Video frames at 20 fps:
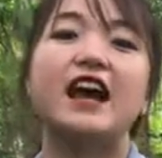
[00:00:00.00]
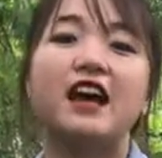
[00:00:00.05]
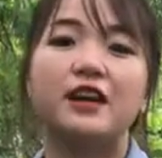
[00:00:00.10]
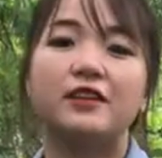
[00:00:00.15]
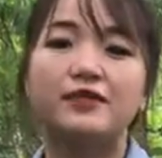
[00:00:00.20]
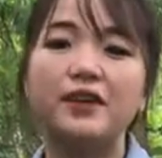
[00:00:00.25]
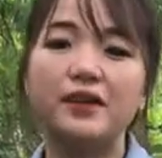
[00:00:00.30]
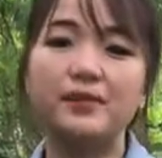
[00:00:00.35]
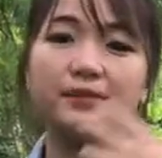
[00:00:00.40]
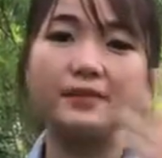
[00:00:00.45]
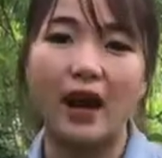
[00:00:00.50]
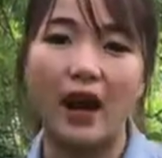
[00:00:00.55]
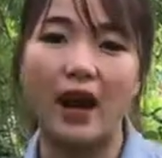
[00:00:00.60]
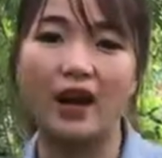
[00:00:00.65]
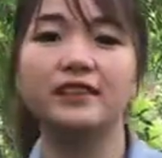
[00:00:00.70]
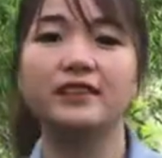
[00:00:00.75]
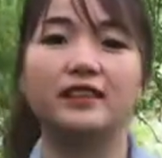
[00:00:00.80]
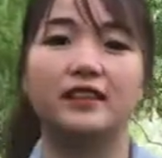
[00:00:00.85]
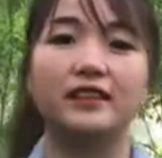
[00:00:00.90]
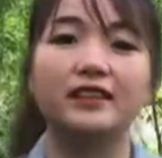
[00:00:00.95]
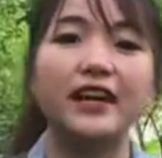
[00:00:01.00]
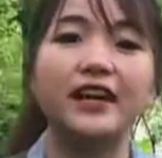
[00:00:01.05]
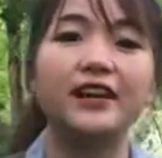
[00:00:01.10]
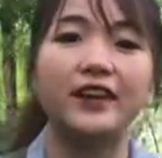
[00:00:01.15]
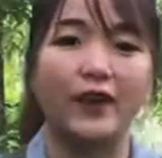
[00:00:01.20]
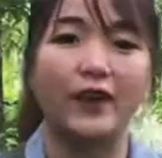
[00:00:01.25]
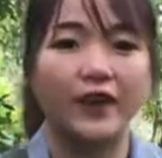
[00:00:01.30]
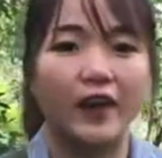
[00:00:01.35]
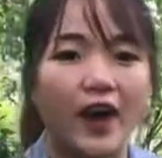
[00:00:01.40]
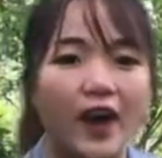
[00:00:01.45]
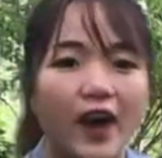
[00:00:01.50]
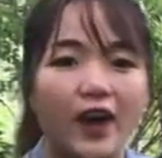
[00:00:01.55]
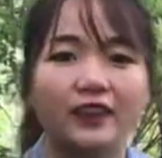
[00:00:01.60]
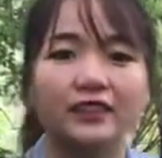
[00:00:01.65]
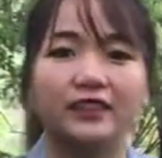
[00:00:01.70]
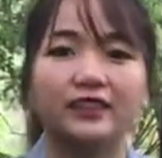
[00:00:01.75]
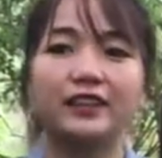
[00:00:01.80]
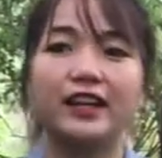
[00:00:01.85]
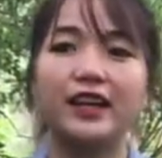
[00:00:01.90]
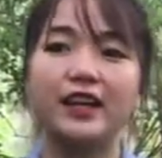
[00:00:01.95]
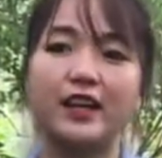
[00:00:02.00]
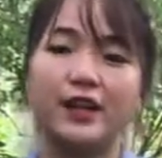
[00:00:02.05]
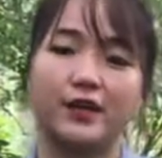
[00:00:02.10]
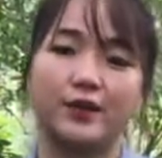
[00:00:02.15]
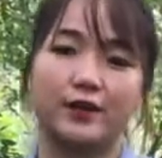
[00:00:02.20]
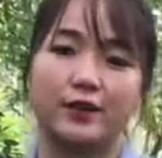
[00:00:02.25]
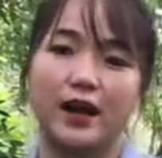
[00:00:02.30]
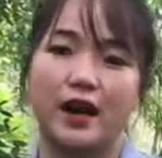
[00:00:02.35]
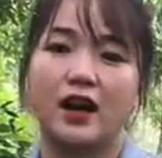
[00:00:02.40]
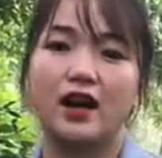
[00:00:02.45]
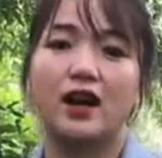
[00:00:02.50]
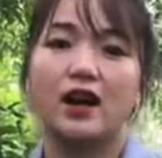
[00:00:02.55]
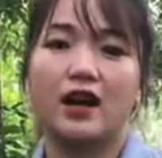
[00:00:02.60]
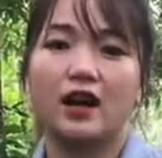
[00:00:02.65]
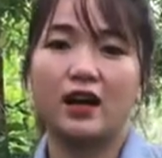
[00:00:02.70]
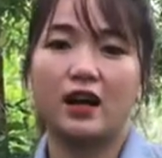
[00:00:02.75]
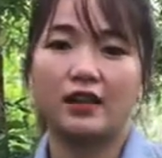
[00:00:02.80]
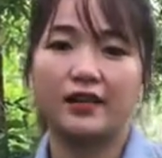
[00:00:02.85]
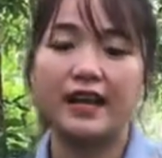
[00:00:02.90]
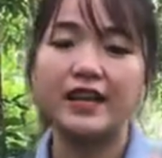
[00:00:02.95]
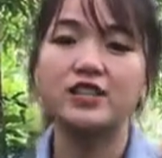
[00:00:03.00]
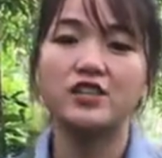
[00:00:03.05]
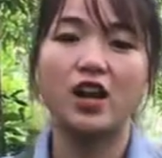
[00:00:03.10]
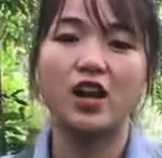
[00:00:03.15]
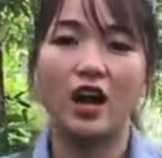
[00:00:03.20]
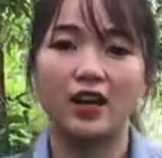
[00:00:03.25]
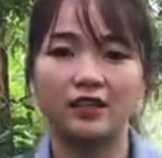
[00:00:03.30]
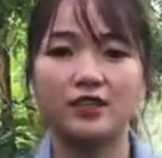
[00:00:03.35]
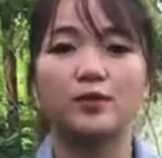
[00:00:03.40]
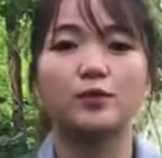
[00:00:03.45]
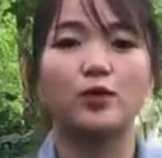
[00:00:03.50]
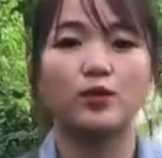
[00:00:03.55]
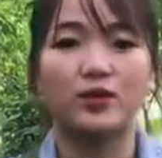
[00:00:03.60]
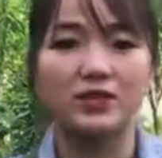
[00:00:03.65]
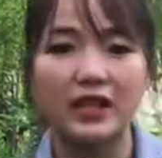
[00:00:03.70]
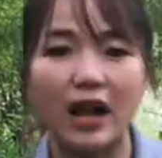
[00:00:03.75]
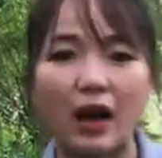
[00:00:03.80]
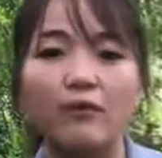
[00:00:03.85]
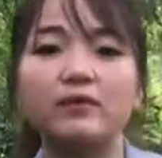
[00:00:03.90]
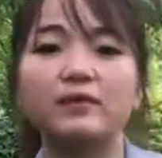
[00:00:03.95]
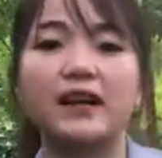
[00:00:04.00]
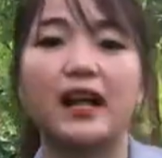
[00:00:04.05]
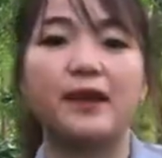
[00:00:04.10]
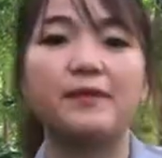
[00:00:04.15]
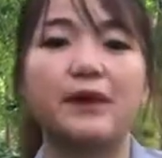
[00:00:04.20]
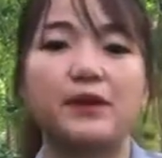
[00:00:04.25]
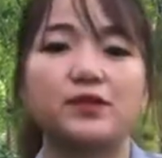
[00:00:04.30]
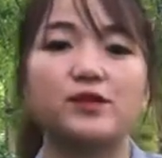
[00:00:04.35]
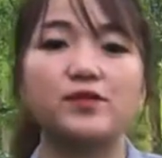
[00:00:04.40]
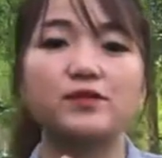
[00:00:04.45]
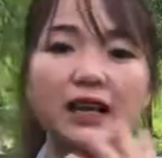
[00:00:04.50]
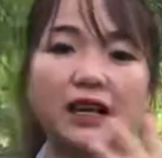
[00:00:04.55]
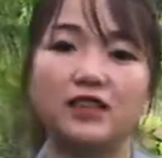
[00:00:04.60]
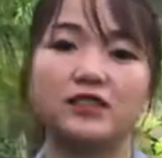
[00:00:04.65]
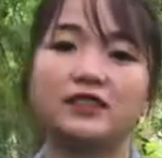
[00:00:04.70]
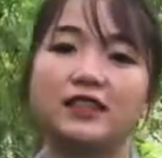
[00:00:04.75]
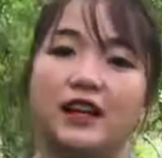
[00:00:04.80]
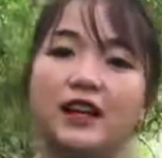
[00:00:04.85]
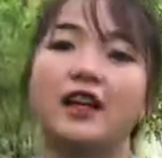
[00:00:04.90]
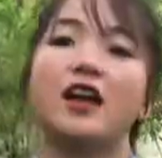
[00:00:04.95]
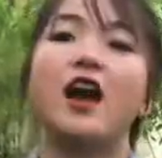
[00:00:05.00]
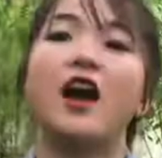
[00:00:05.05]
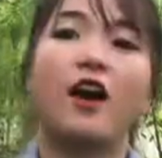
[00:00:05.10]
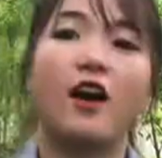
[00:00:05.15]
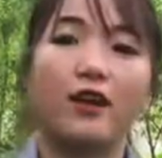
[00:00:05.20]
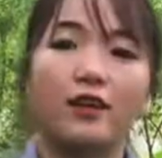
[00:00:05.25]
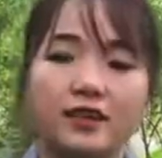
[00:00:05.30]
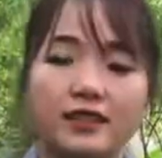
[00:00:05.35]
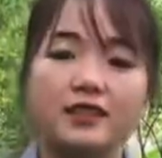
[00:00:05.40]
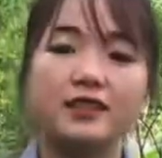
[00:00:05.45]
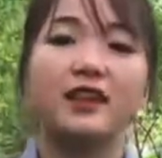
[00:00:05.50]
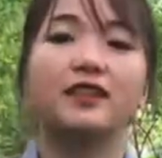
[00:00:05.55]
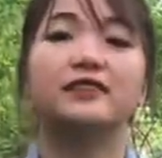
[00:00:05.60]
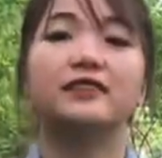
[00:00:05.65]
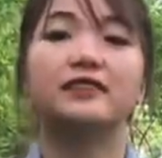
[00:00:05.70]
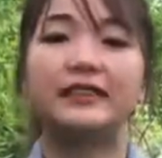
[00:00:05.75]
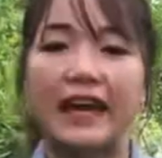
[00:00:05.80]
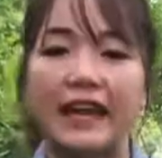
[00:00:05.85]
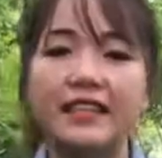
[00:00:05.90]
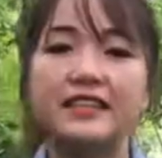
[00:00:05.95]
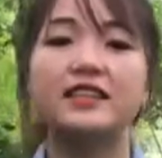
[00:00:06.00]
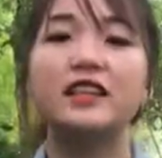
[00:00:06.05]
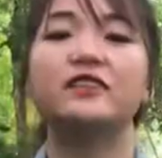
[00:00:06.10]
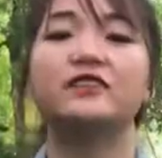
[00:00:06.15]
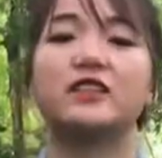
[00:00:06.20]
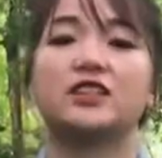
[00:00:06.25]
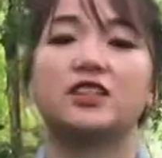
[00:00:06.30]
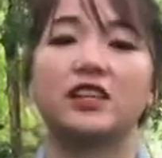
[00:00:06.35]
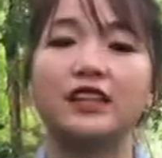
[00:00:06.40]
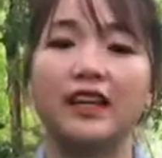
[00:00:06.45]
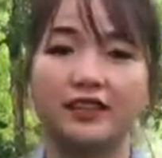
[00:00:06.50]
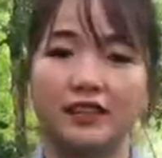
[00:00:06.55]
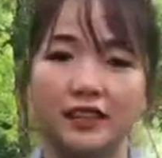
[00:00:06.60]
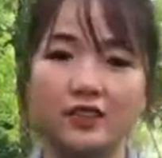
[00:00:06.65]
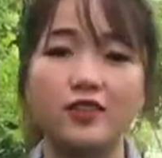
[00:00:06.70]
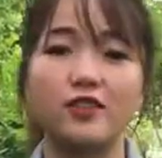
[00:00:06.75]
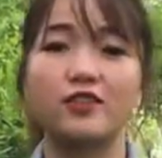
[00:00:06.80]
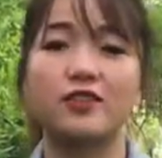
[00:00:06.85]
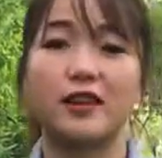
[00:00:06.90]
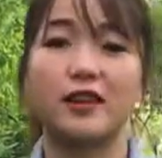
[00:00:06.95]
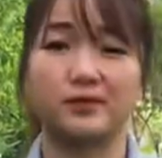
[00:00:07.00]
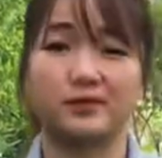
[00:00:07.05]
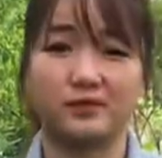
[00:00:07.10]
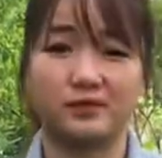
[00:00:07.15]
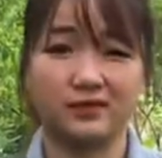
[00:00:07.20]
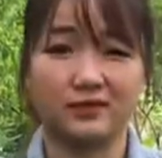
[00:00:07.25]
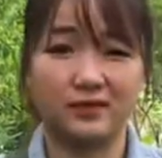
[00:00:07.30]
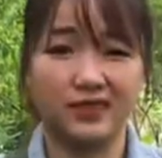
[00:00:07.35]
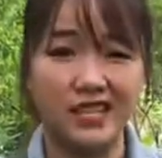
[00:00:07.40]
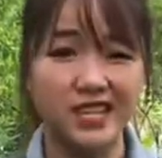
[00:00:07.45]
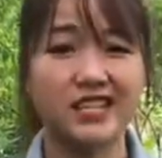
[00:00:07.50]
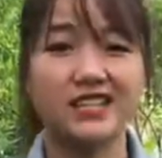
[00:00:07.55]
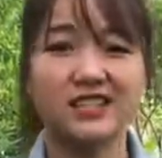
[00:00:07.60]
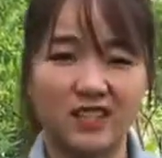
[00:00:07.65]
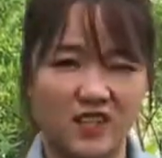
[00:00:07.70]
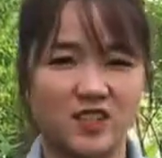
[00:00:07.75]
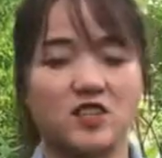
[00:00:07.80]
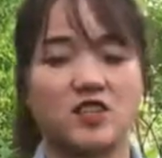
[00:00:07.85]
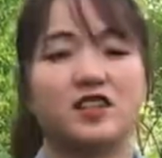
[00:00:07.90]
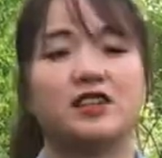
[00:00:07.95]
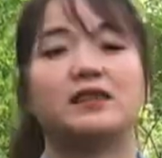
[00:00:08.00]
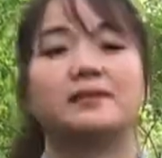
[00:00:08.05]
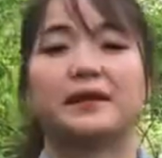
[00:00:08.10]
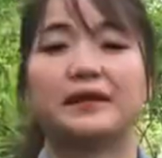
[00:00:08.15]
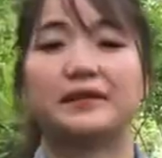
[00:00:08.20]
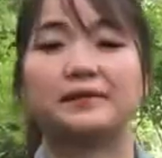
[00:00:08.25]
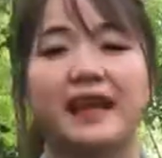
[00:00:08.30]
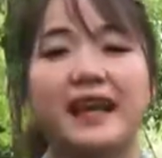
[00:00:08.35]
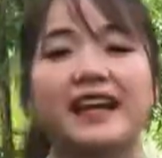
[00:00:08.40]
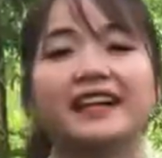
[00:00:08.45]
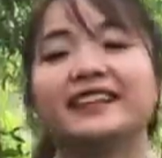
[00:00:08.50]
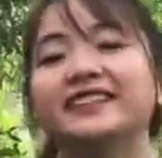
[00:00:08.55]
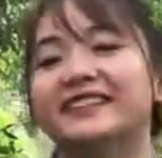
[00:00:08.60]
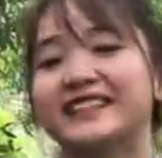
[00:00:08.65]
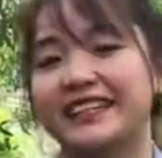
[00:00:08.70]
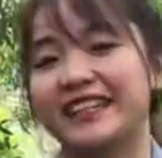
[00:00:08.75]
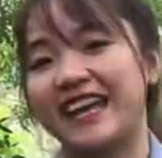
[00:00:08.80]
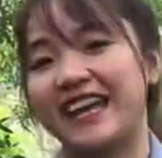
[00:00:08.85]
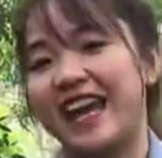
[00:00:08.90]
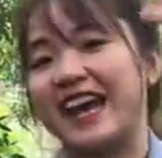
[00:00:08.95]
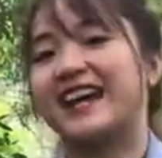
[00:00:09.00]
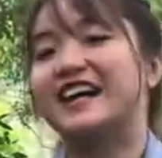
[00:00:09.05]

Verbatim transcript: vứt bỏ những cái nỗi lo những cái điều à, à, đáng sợ trong cuộc sống để mà chúng ta có thể hồi sinh tái sinh và trở thành những con rồng chiến thật sự là mạnh mẽ các anh chị ha